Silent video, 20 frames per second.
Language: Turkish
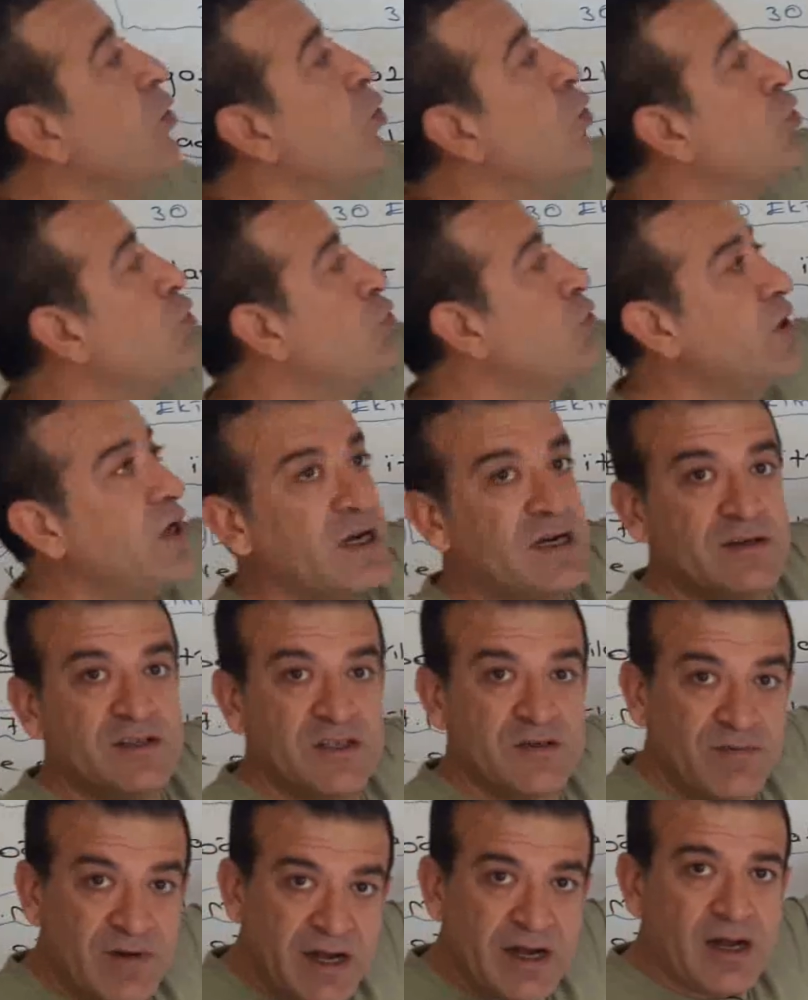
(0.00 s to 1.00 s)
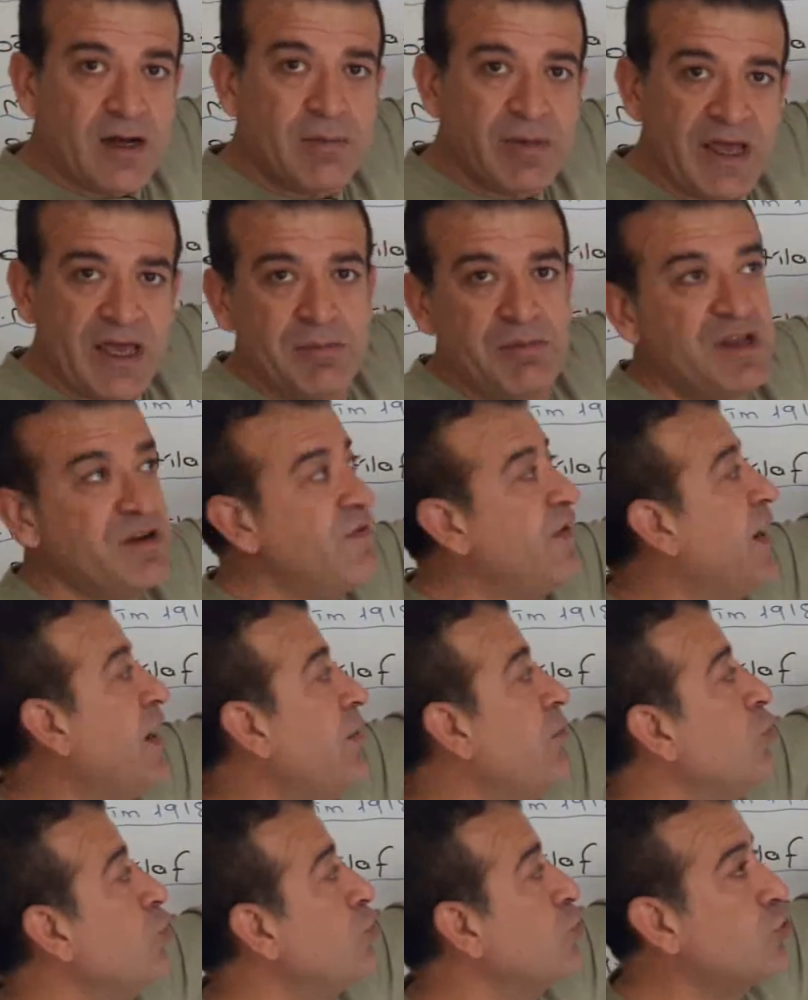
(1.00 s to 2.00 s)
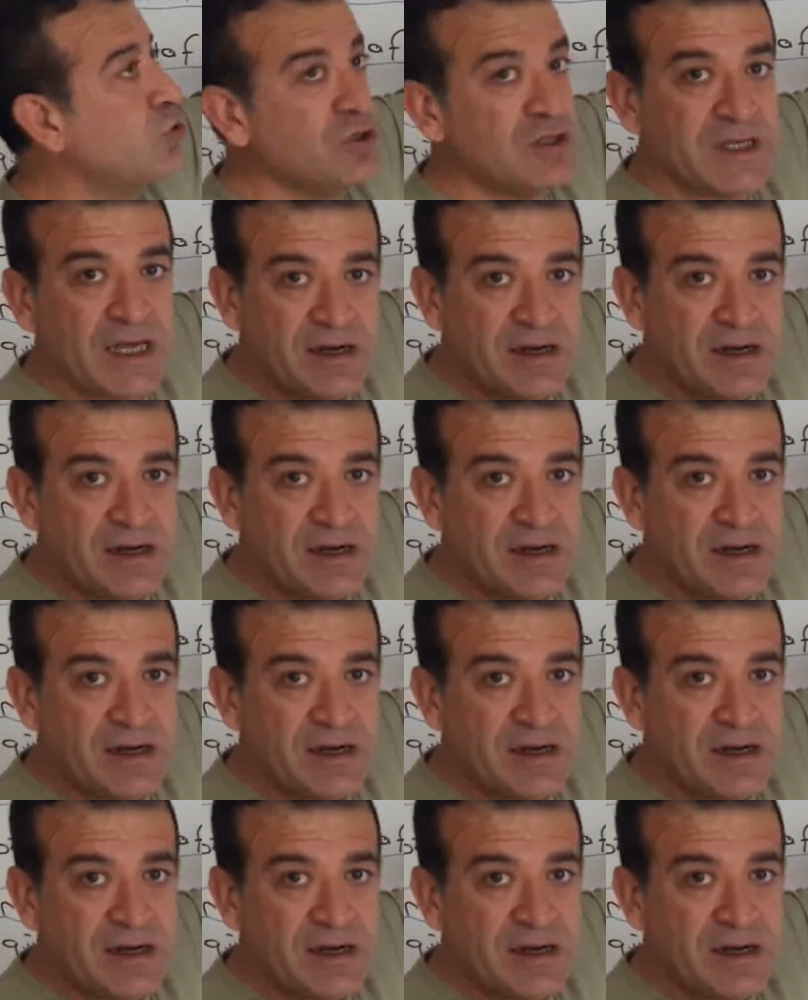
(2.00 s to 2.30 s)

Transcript: ordularınız var ama emir veremiyorsunuz.